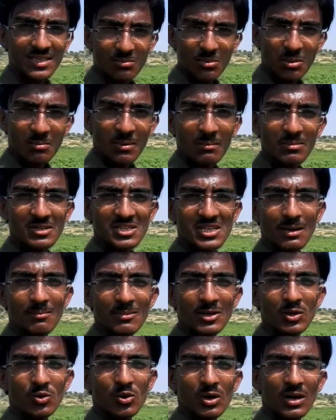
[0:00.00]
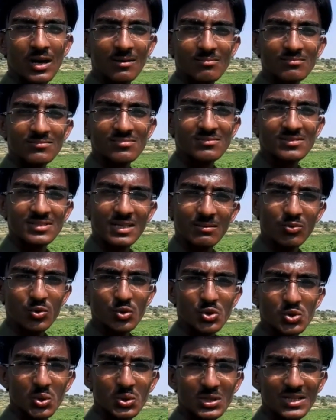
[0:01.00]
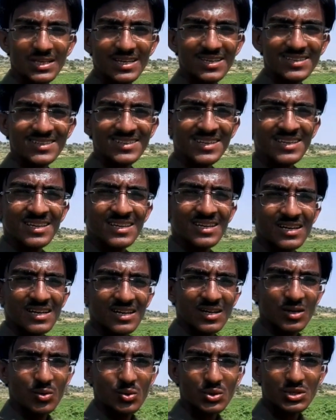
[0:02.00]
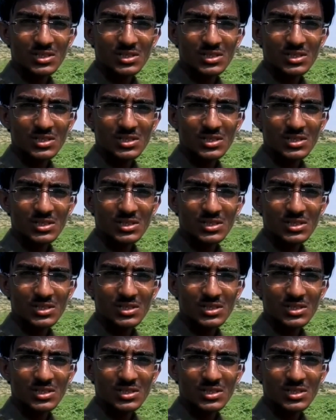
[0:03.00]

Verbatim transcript: जिनमें मैं भी शामिल हूँ हम सब खुश होते हैं